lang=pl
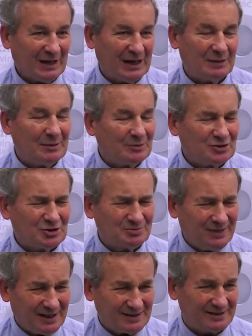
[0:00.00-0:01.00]
ale mamy też
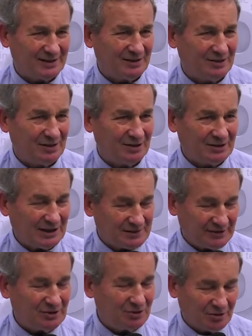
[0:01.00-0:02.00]
masę e, tak
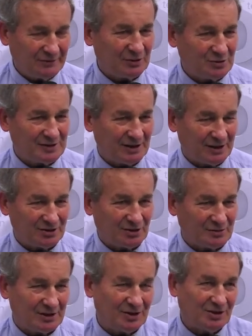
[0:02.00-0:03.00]
zwanych nowych
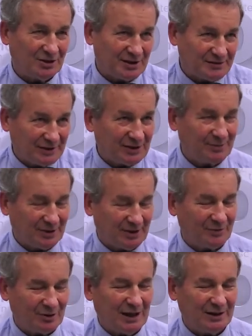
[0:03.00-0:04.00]
uzależnień, uzależnień tak zwanych
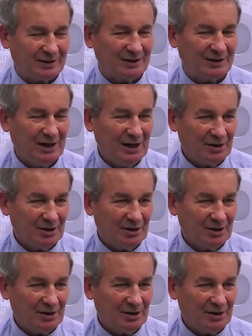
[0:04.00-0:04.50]
behawioralnych,